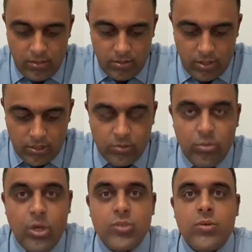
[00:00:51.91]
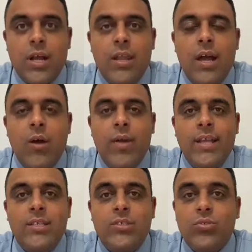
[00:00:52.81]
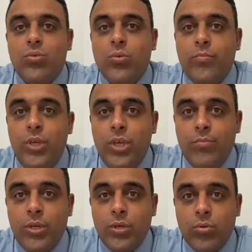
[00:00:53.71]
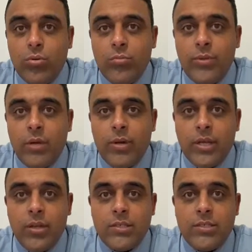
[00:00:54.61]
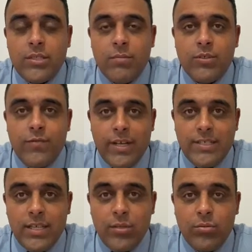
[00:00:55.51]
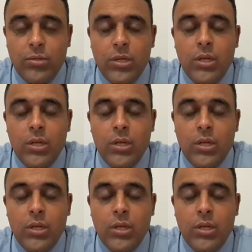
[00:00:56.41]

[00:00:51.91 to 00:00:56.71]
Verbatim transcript: Nosso, nosso canal é de estudo bíblico, então aqui nós estamos fazendo